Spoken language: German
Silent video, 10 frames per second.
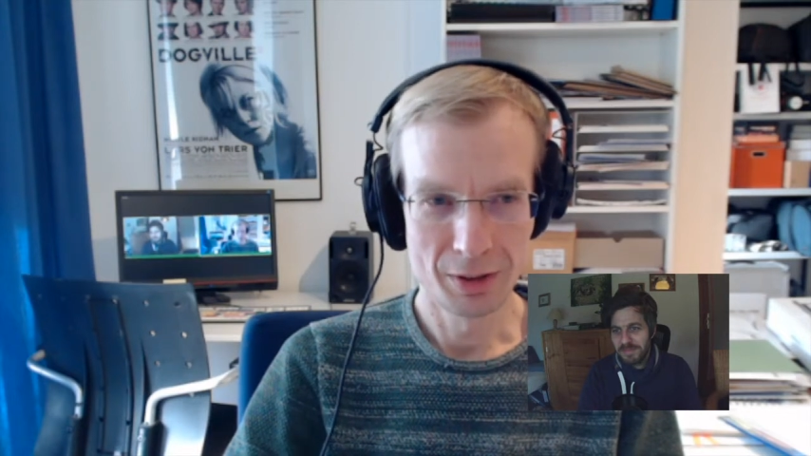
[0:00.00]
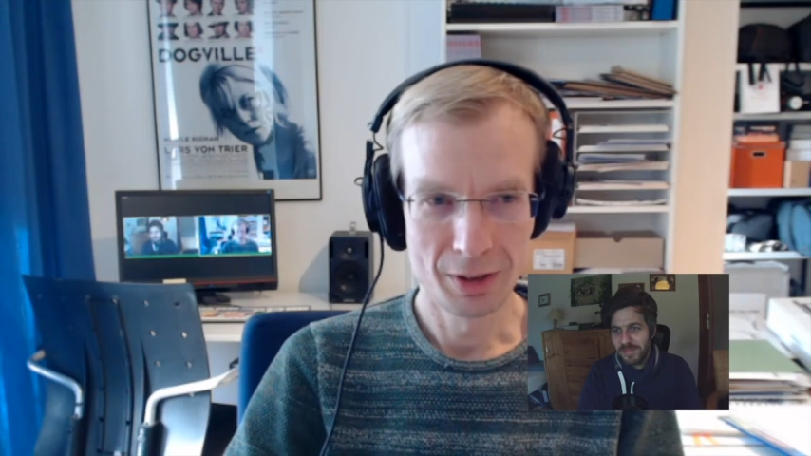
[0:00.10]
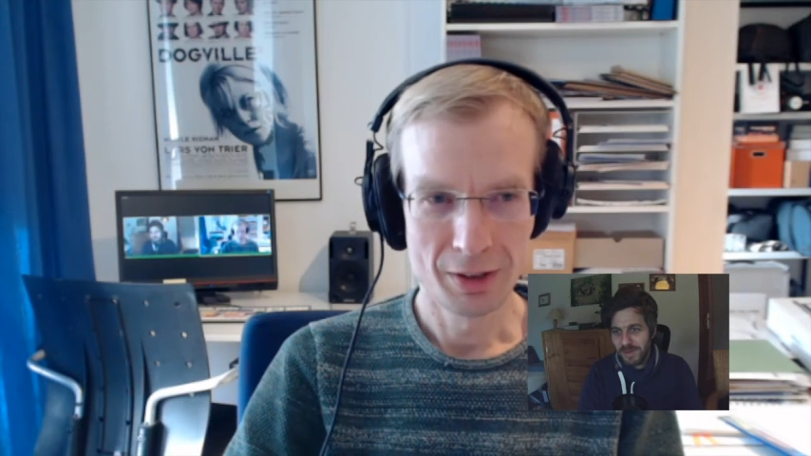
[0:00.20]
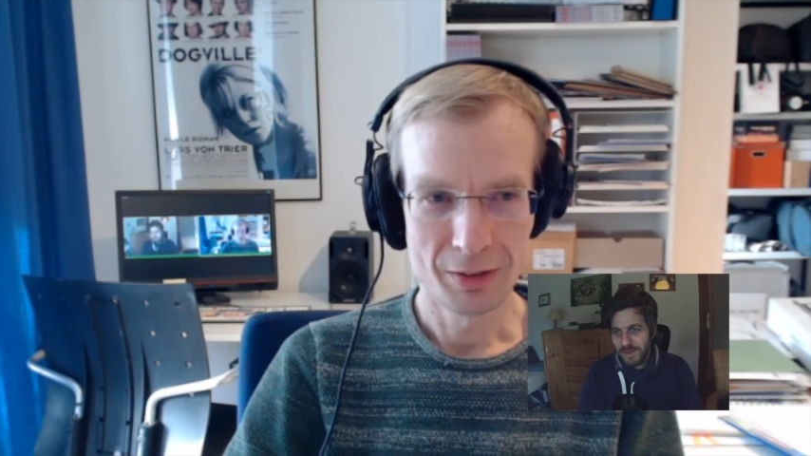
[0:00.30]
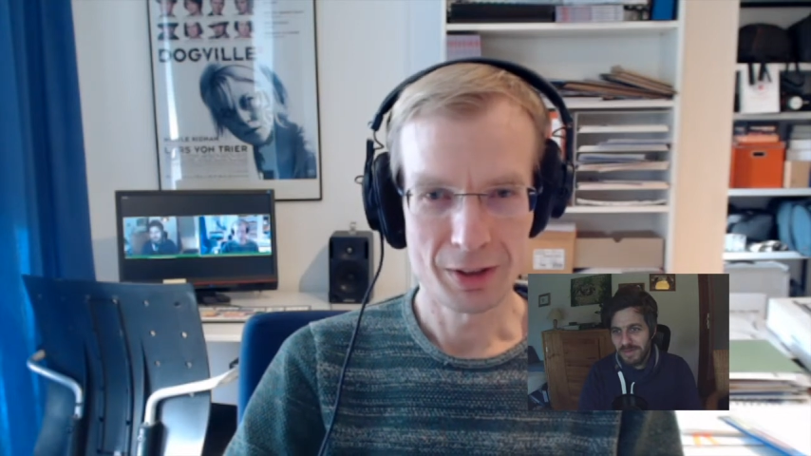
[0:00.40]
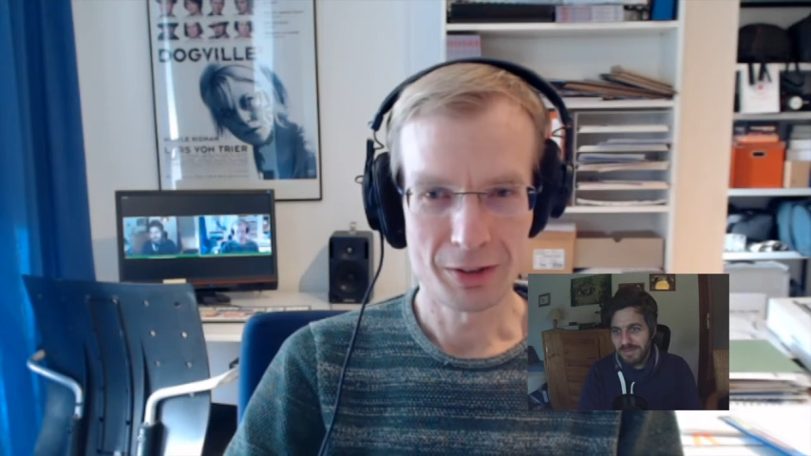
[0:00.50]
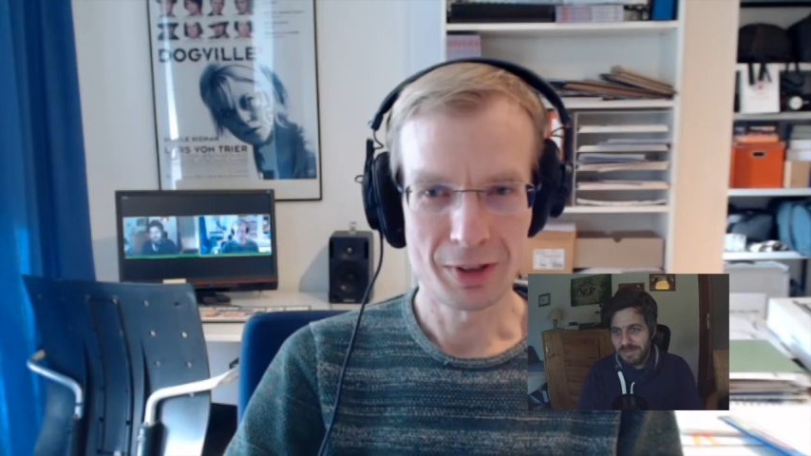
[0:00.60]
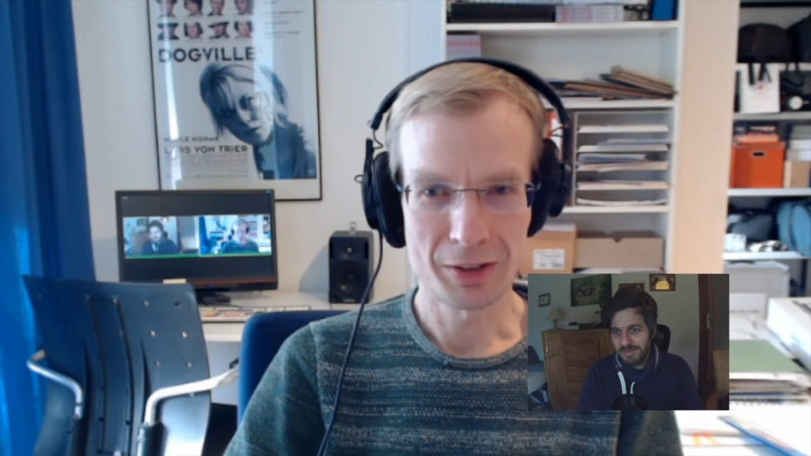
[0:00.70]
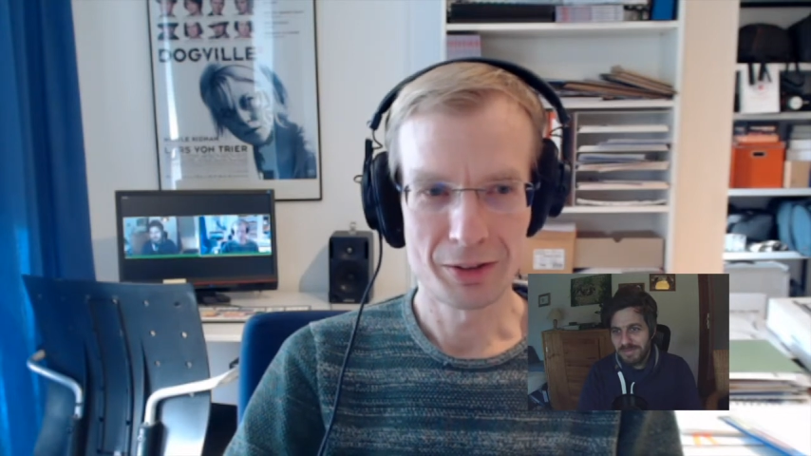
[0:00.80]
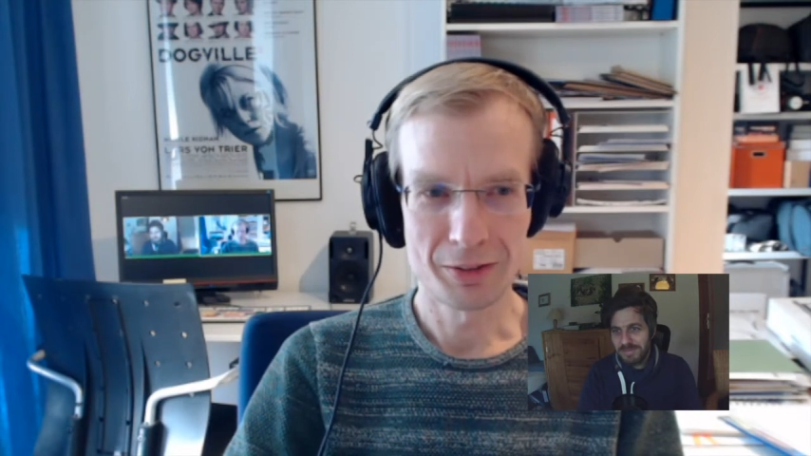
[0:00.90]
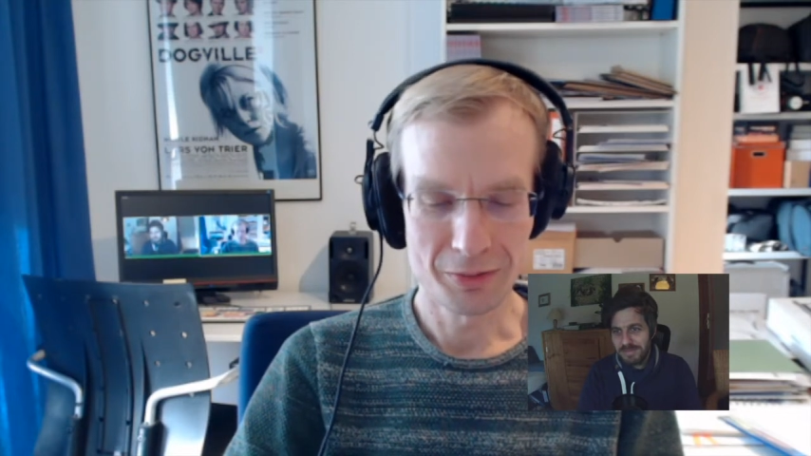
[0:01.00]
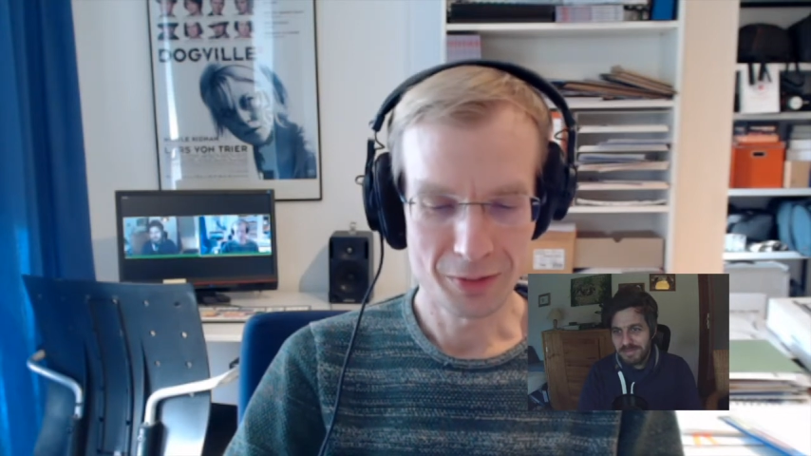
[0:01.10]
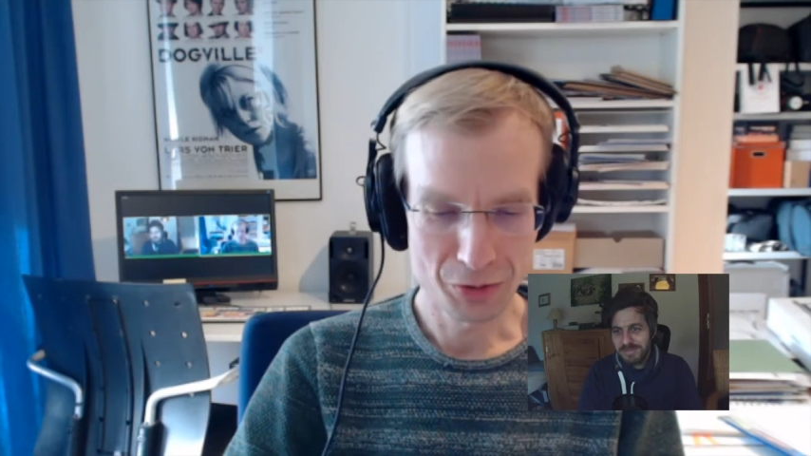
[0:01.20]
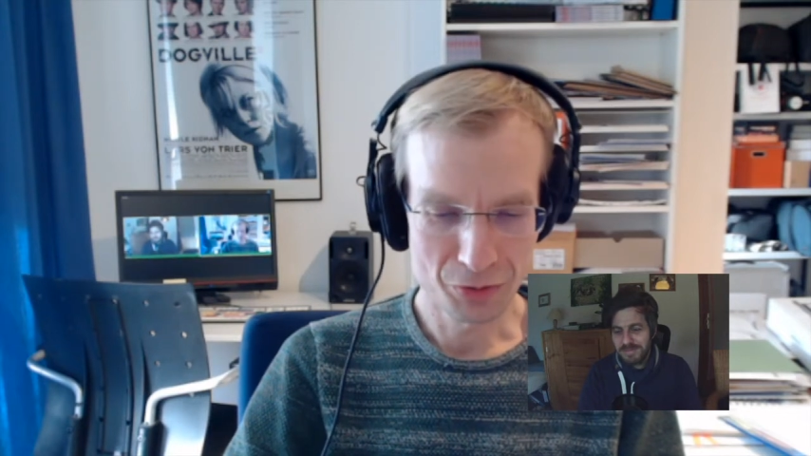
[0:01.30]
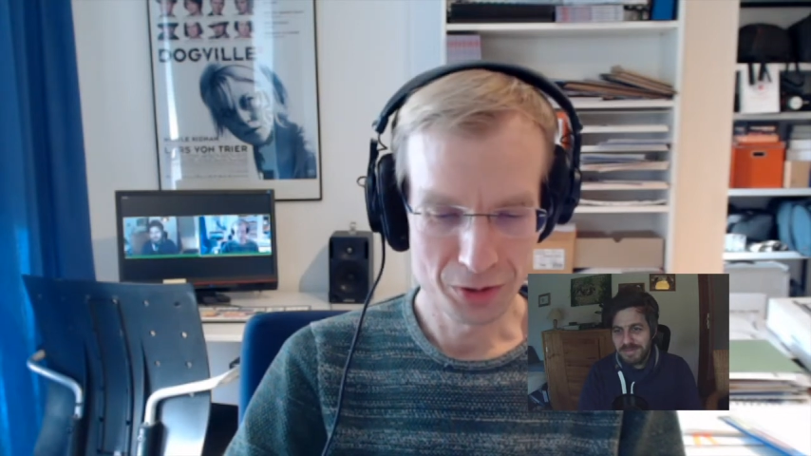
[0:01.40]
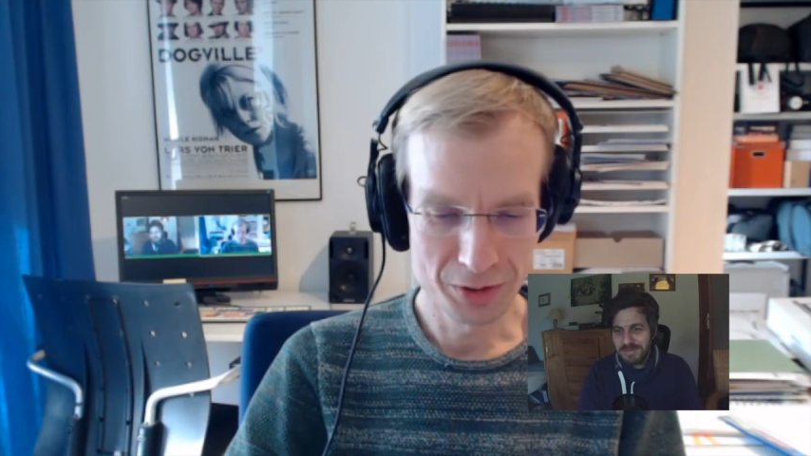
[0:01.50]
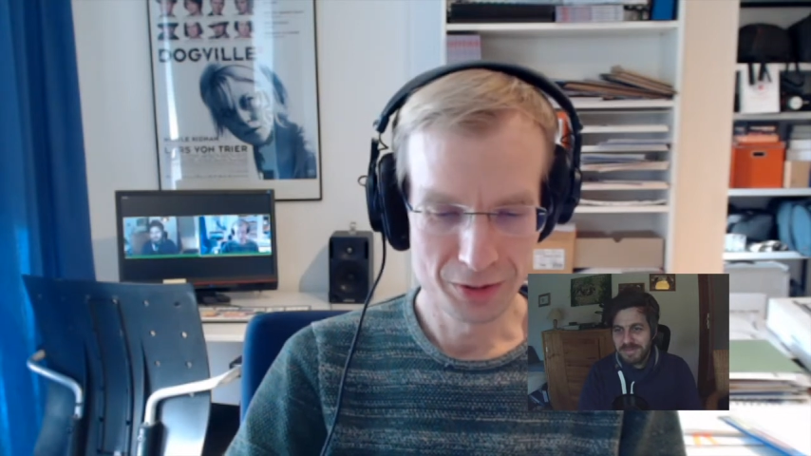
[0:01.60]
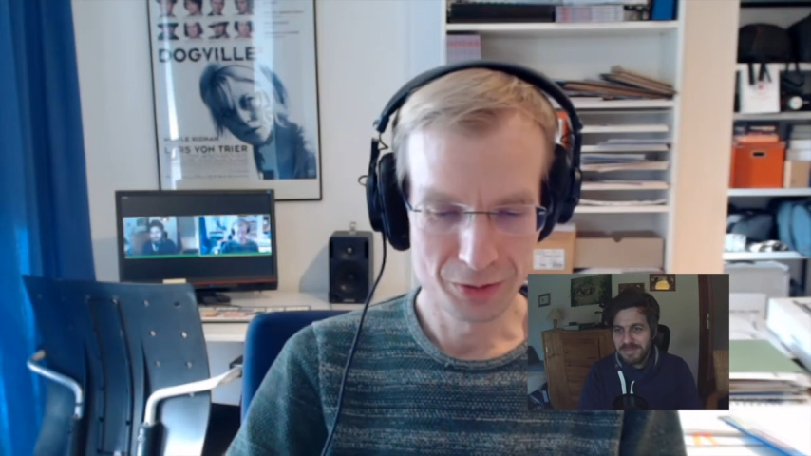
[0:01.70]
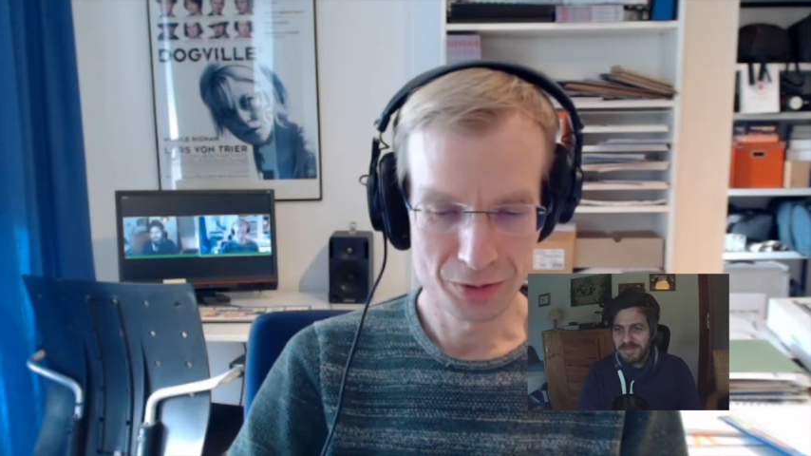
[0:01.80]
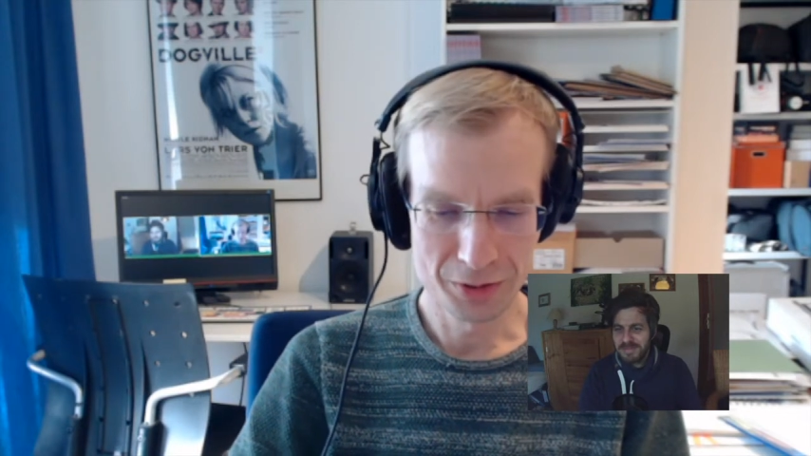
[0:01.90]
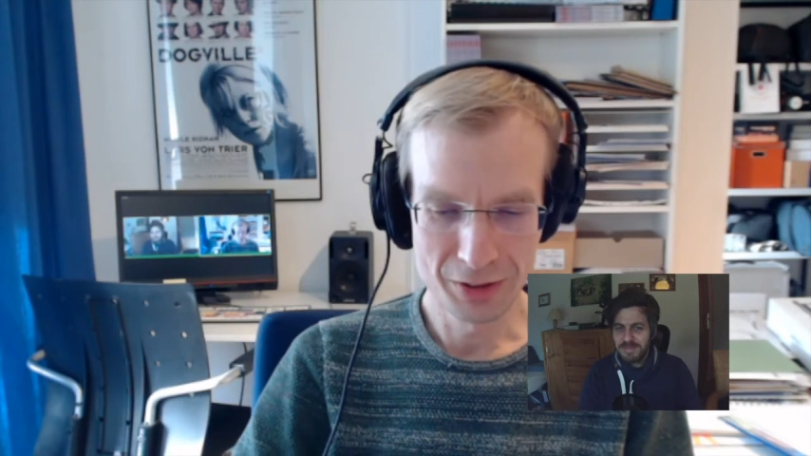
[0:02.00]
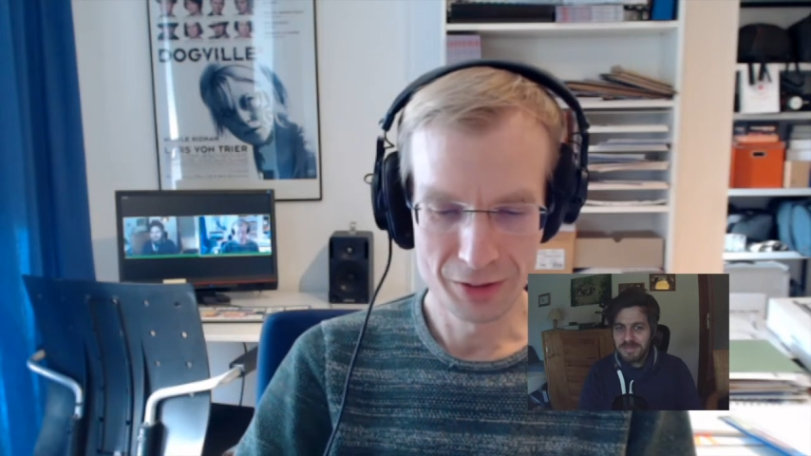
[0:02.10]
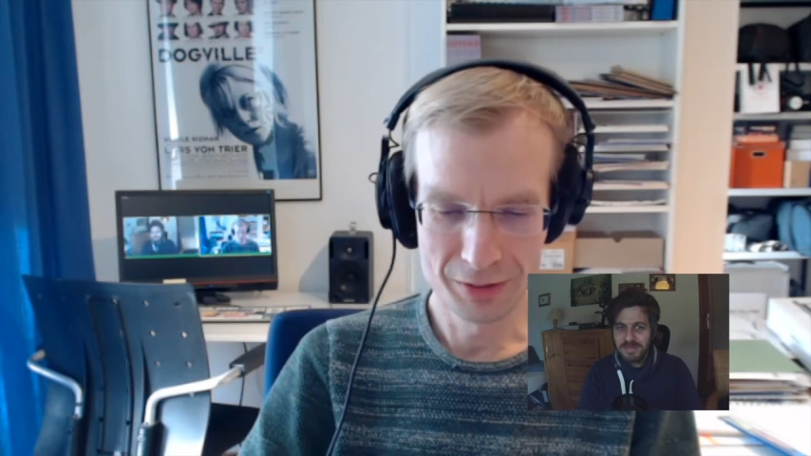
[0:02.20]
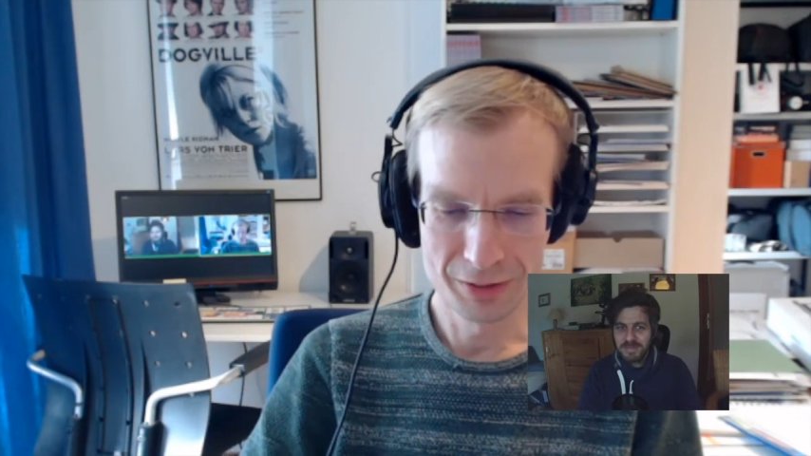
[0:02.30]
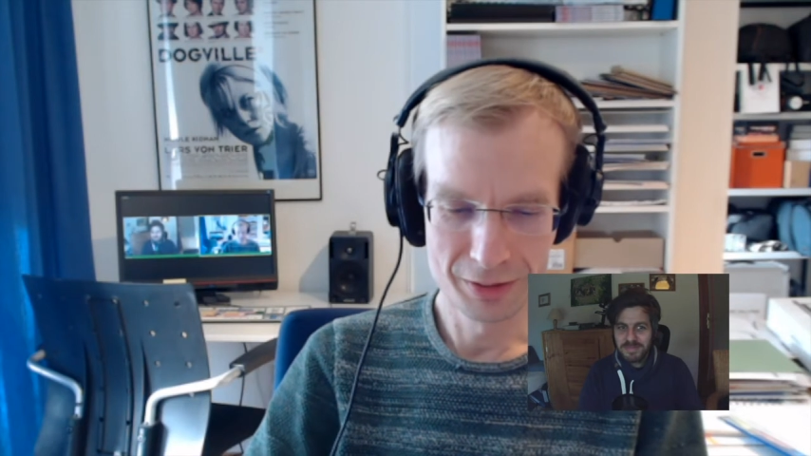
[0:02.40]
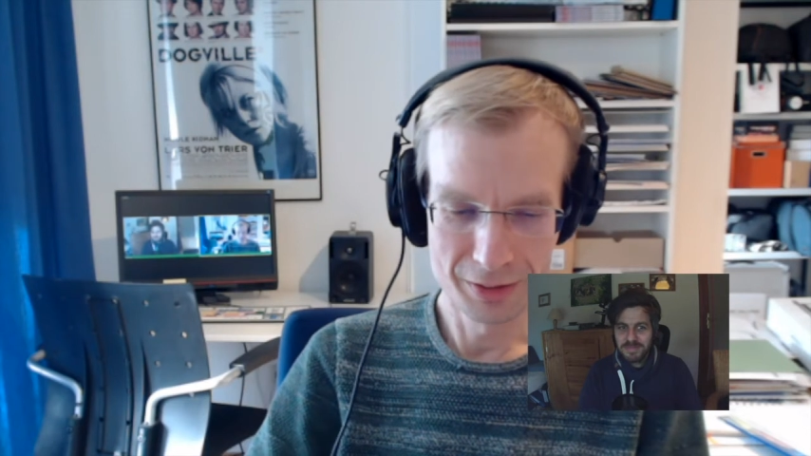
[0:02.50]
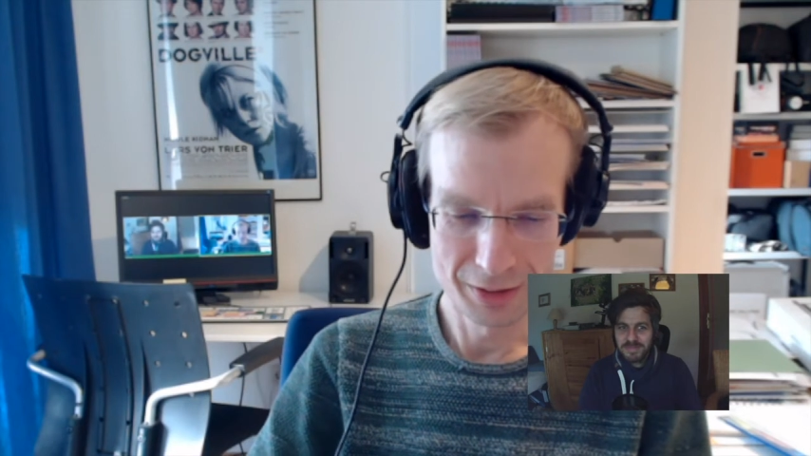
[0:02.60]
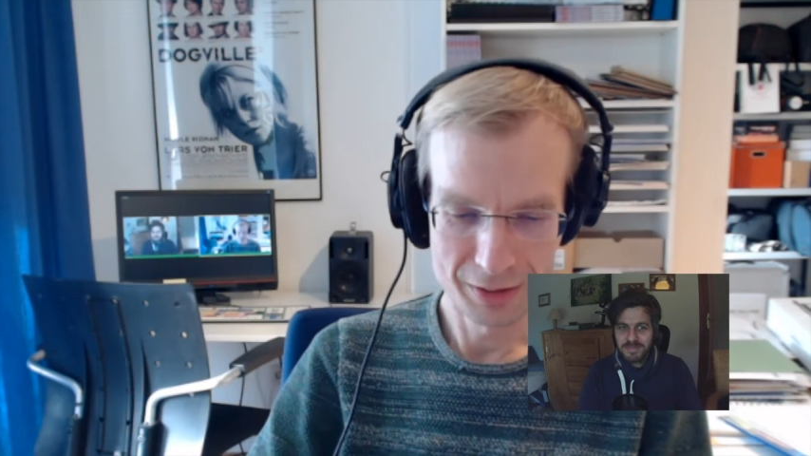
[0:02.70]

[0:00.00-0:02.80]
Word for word: Genau. Was, was, was von, von diesen